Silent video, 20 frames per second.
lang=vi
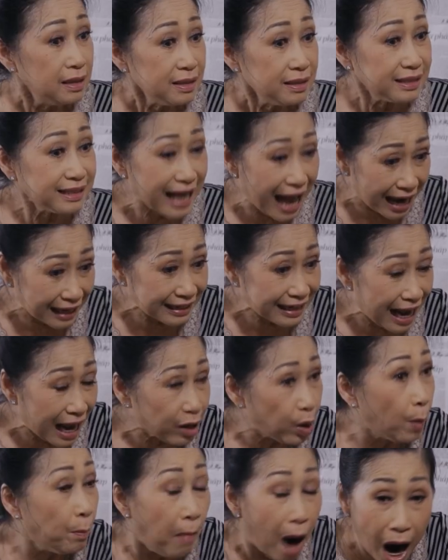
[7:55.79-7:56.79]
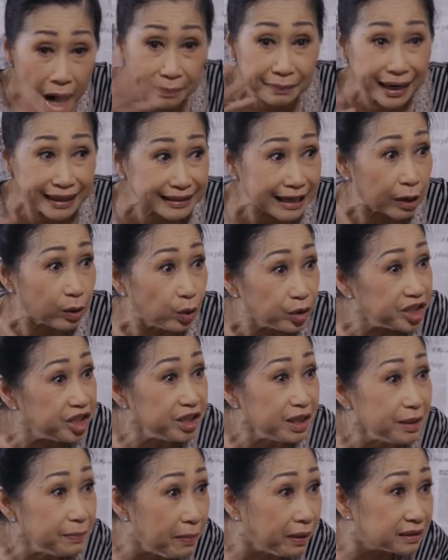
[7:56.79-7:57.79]
sáng ra con mở mắt ra con
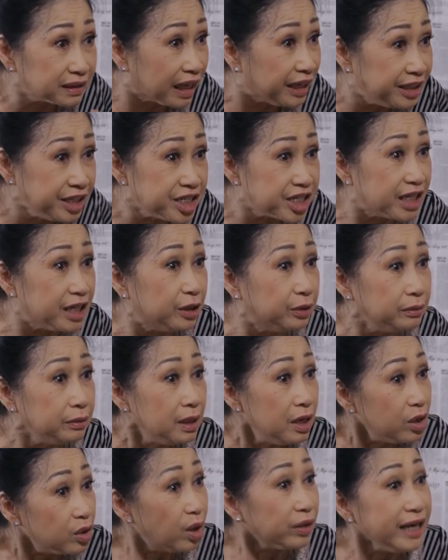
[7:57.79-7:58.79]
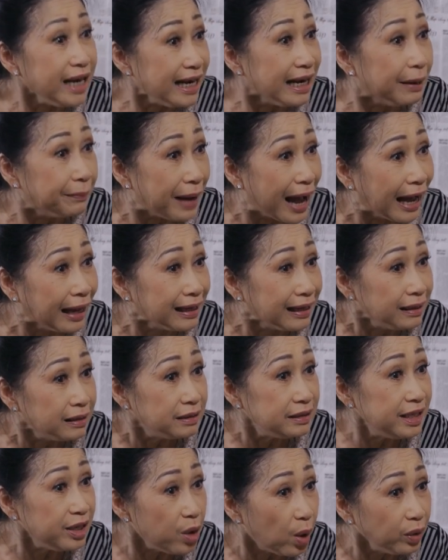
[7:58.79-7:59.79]
chưa bừng tỉnh rượu con đi làm ăn
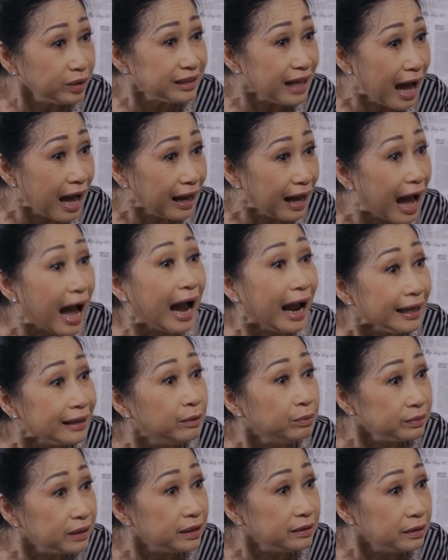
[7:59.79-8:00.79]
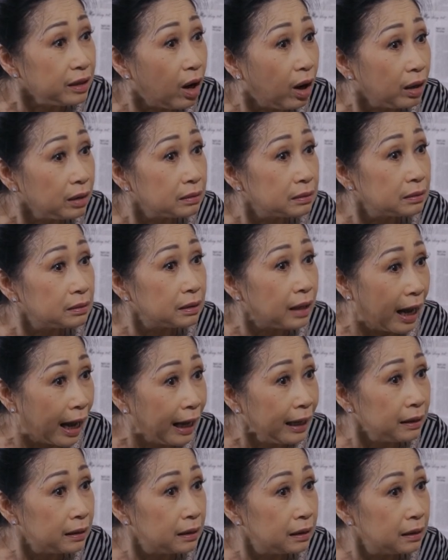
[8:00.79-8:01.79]
với đối tác ai không tin con hả